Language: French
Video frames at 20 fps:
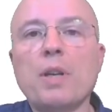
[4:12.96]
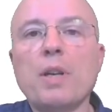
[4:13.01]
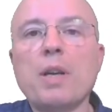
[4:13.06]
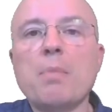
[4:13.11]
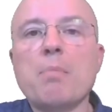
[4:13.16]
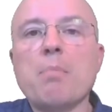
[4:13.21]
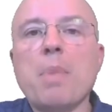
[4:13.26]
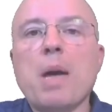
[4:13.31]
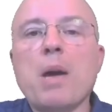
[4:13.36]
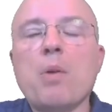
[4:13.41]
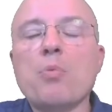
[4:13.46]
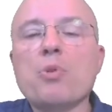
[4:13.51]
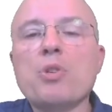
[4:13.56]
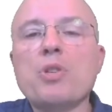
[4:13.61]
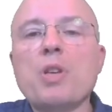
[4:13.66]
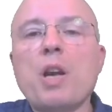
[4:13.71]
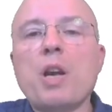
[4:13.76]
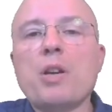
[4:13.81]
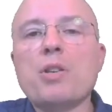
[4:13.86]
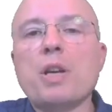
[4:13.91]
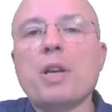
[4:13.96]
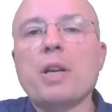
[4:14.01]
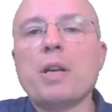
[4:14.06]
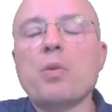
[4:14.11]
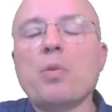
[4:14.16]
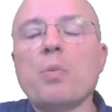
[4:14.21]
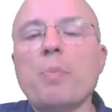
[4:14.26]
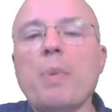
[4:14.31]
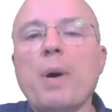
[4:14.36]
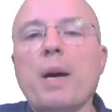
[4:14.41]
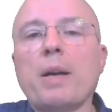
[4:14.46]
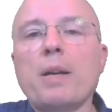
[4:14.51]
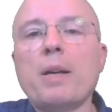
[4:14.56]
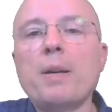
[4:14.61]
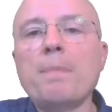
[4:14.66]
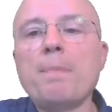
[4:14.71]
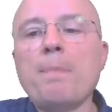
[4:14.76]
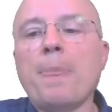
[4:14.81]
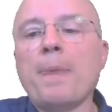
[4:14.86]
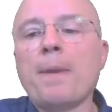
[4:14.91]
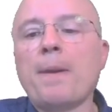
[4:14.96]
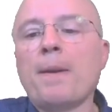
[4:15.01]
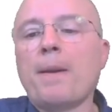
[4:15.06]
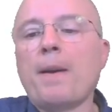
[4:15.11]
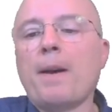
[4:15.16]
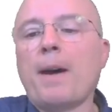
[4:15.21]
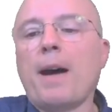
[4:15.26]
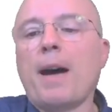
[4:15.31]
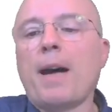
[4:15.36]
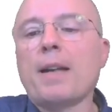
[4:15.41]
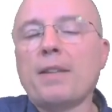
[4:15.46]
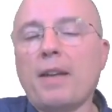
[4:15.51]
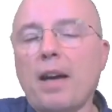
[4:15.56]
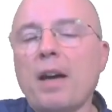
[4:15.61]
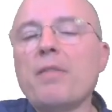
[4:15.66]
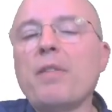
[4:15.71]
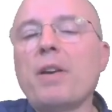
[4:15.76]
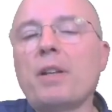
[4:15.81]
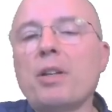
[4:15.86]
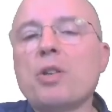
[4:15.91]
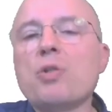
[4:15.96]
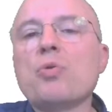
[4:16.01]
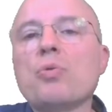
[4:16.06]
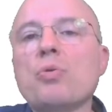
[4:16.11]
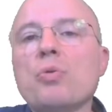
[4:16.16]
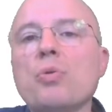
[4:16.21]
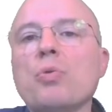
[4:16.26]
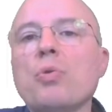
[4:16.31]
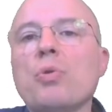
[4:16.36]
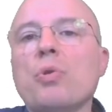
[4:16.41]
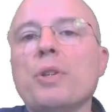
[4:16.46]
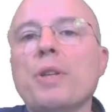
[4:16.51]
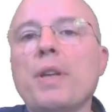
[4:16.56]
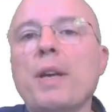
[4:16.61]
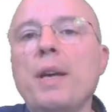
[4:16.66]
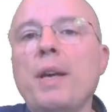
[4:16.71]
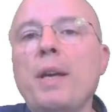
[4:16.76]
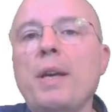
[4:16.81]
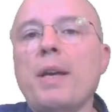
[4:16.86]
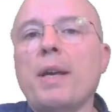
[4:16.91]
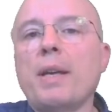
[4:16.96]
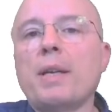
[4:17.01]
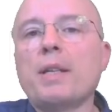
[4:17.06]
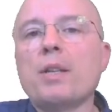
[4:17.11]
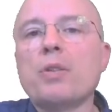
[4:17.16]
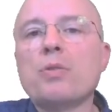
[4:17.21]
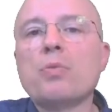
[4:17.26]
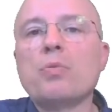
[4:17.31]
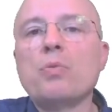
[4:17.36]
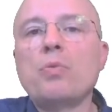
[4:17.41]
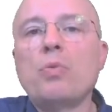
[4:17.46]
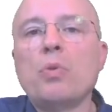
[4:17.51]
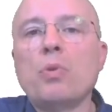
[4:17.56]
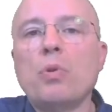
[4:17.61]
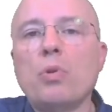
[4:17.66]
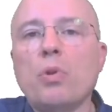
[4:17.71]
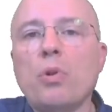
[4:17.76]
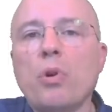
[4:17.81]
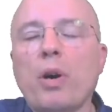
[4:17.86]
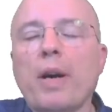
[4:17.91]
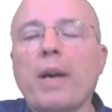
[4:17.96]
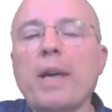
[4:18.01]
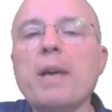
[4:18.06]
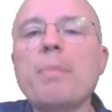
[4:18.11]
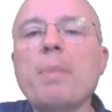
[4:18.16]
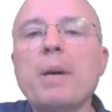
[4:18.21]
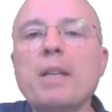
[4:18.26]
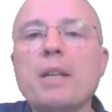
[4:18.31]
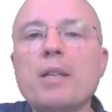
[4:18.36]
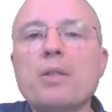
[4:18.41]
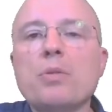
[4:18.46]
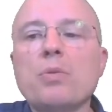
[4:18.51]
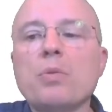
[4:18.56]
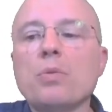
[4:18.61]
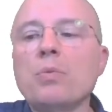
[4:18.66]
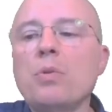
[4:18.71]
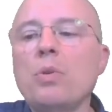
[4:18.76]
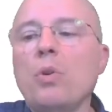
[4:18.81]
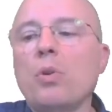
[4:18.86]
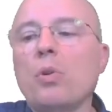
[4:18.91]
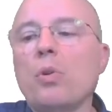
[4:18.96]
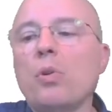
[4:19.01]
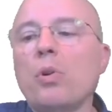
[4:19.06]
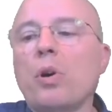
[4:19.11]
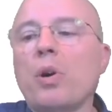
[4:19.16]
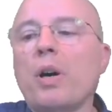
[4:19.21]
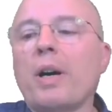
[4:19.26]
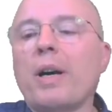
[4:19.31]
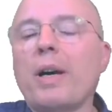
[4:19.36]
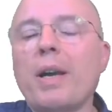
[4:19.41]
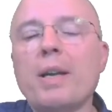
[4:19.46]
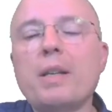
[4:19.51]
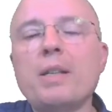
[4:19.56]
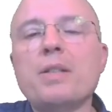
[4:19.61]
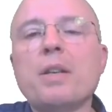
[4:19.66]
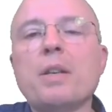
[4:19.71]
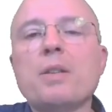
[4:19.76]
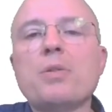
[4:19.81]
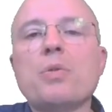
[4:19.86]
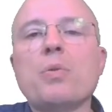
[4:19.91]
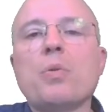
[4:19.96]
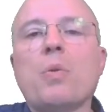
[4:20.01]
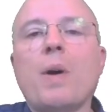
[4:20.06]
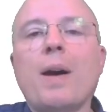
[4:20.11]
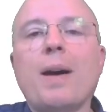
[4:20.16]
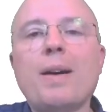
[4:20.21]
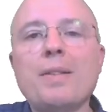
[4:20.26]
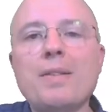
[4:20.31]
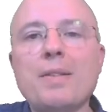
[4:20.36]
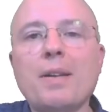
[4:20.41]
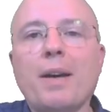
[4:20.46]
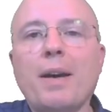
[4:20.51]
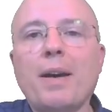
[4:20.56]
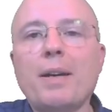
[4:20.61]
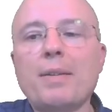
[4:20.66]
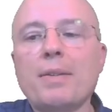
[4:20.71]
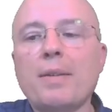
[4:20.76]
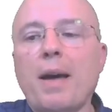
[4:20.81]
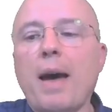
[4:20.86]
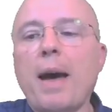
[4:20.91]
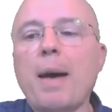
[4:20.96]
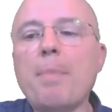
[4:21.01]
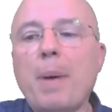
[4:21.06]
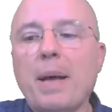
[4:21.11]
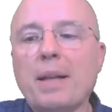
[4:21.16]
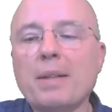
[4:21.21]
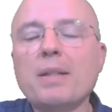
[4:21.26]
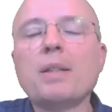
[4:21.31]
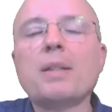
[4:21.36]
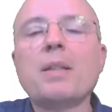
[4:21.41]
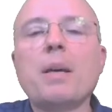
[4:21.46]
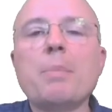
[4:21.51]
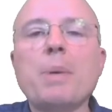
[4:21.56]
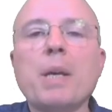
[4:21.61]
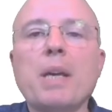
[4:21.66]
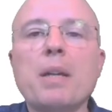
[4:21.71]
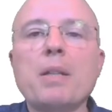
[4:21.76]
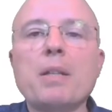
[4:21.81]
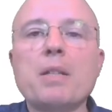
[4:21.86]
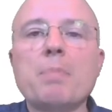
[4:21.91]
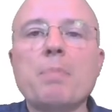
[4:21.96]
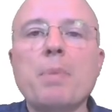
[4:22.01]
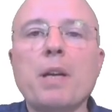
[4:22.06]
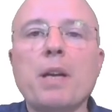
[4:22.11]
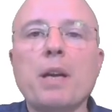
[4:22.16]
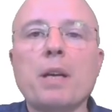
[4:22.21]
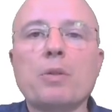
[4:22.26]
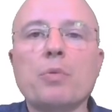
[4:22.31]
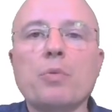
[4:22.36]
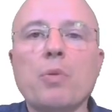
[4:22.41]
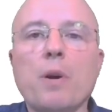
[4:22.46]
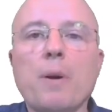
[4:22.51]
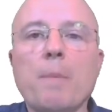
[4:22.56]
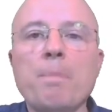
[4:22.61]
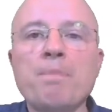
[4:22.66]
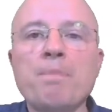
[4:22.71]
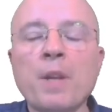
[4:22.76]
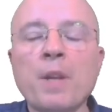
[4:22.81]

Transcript: Mais on cherche à les comparer à travers des choses qu'on connaît et qui sont leur émanation, leur réalisation indirecte à partir d'un mécanisme aléatoire.